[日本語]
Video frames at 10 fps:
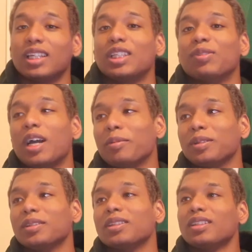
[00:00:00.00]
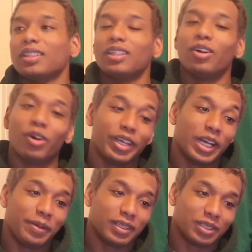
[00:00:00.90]
35を
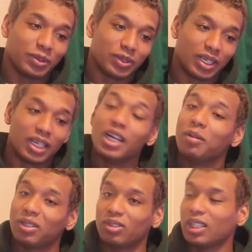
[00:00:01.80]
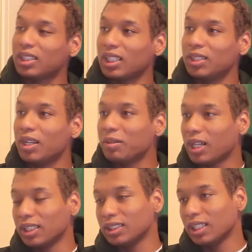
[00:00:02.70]
選びました、僕は。ジョーダン35
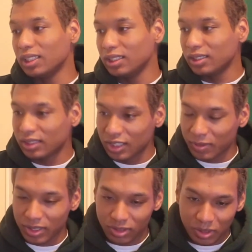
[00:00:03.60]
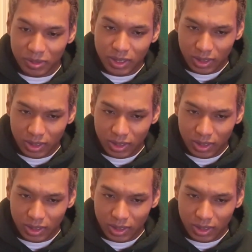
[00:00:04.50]
簡単に説明すると、